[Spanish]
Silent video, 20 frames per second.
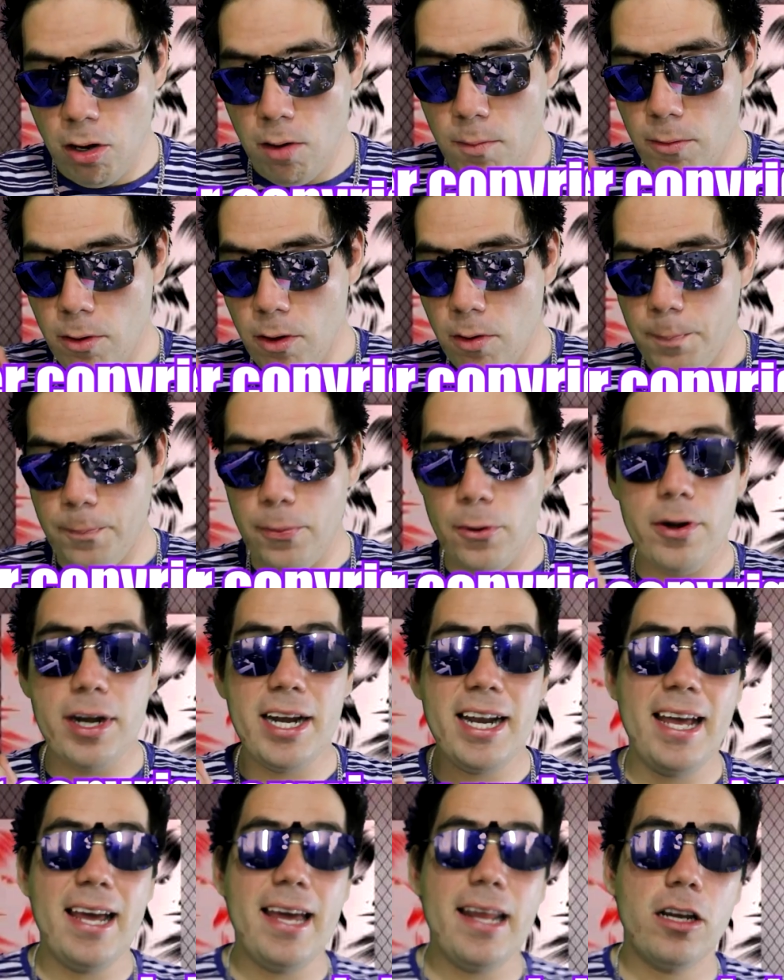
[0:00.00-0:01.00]
¿Cómo
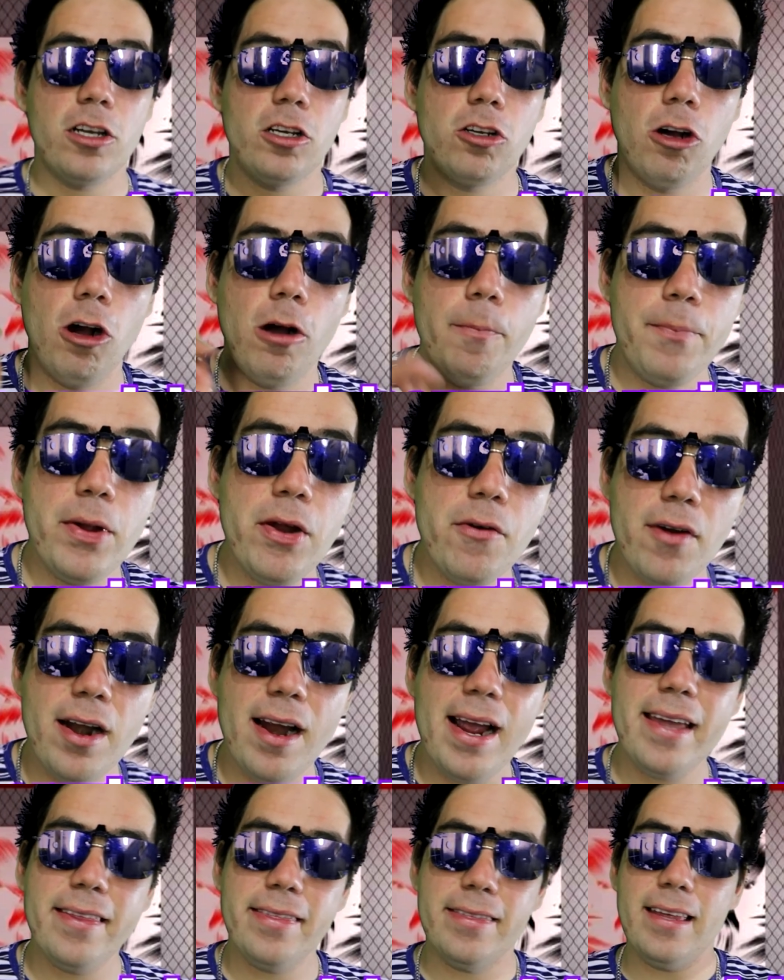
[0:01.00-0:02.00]
poner
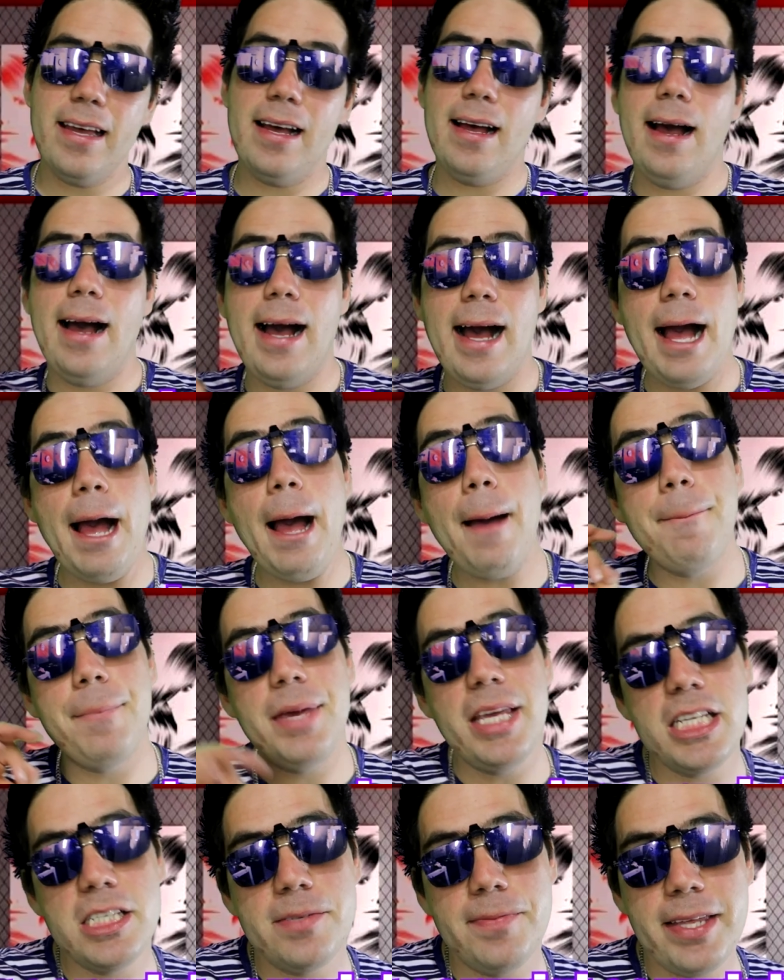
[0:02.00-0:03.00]
copyright a
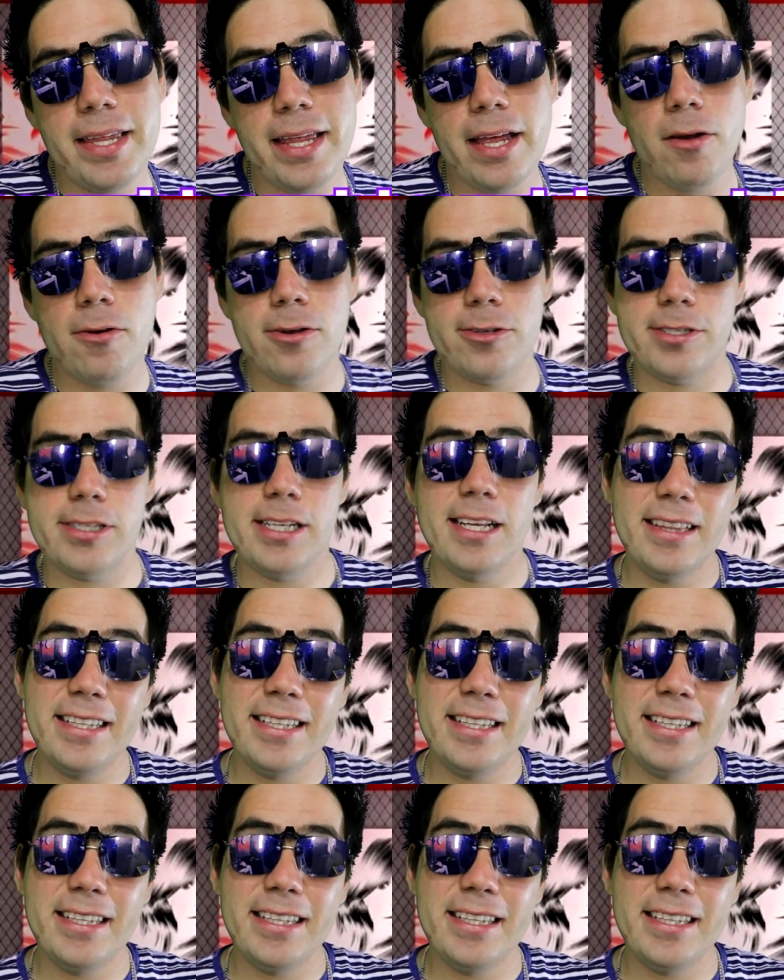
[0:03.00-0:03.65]
mis videos.